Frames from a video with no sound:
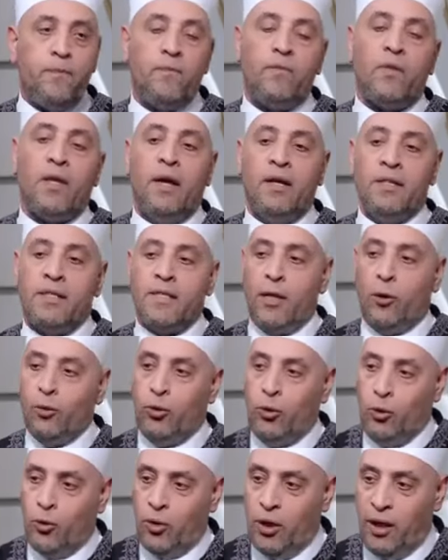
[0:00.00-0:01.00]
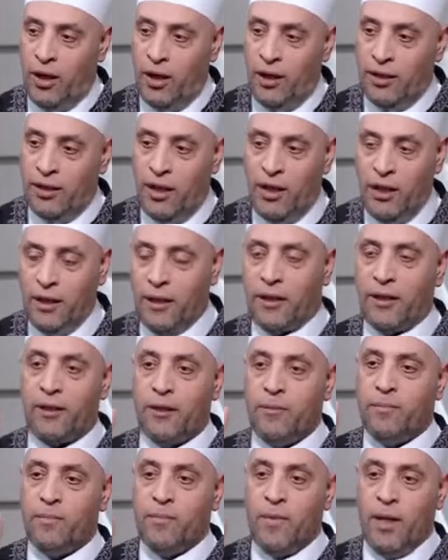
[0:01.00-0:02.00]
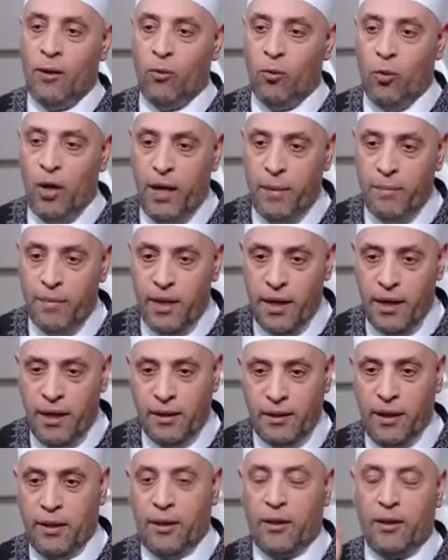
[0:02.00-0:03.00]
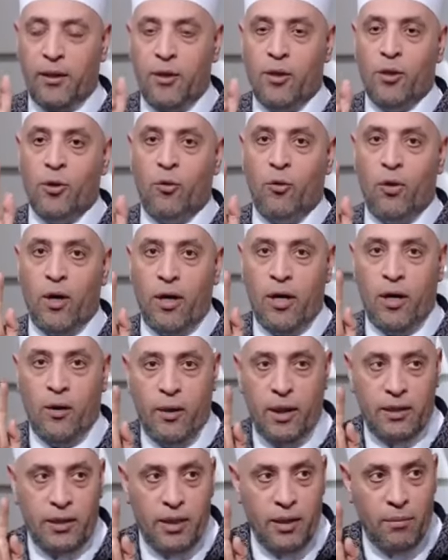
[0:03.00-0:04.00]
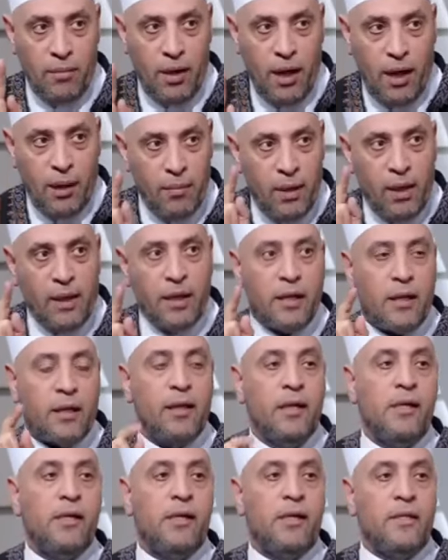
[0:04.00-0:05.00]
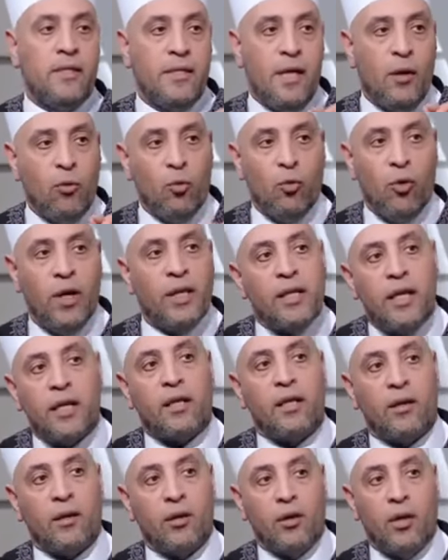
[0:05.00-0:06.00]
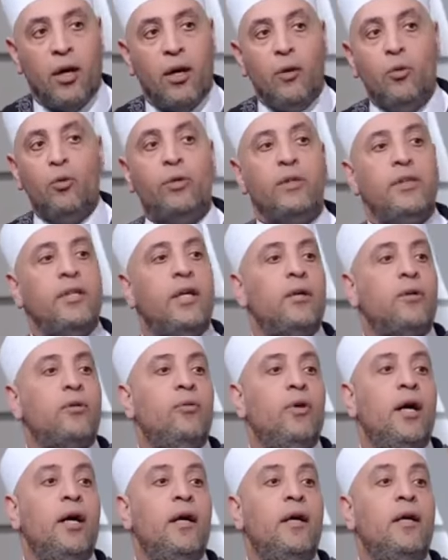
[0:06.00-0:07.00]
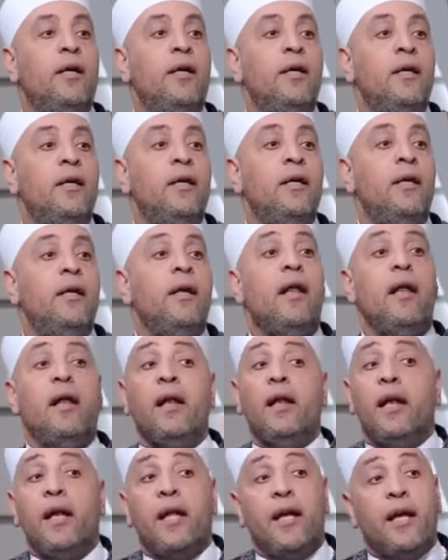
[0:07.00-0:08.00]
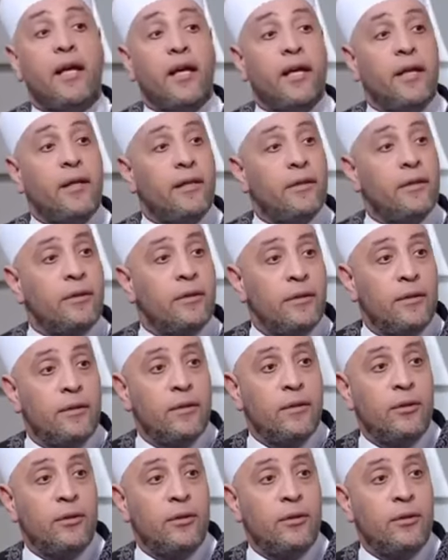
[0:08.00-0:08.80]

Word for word: استودع الله دينك وأمانتك وخواتيم عملك زودك الله التقوى ليه؟ ناخد